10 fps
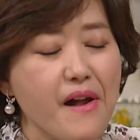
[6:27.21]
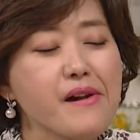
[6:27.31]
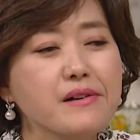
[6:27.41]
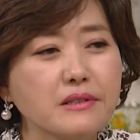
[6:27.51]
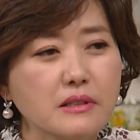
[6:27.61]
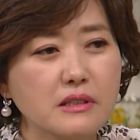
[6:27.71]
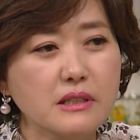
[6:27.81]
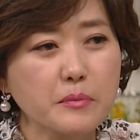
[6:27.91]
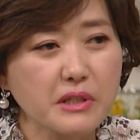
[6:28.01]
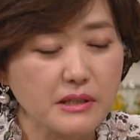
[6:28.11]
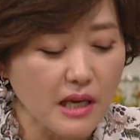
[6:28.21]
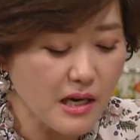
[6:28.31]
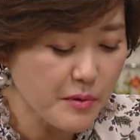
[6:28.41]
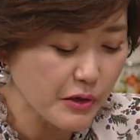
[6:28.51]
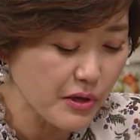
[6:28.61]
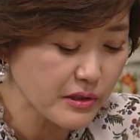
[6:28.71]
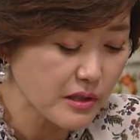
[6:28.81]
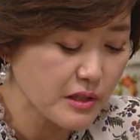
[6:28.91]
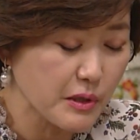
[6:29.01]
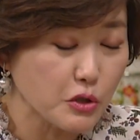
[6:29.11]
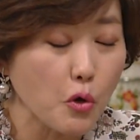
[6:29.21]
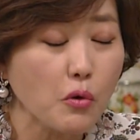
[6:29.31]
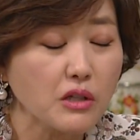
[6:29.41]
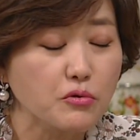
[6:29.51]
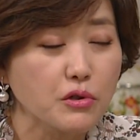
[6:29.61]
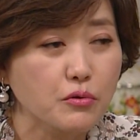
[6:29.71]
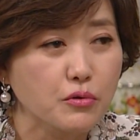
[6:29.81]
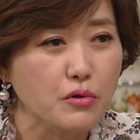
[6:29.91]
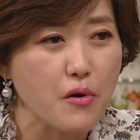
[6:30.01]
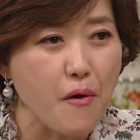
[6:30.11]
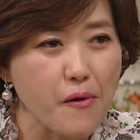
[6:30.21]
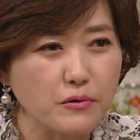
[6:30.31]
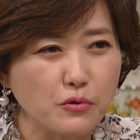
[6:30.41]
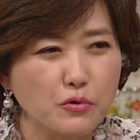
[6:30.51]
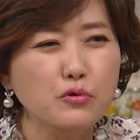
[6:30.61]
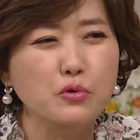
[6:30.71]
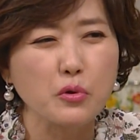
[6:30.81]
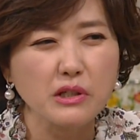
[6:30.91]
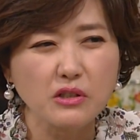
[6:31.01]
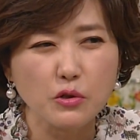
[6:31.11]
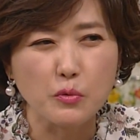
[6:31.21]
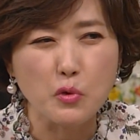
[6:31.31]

아유, 일삼이가 사람이야 괜찮지만 정가도 있고 누구 소개시켜주면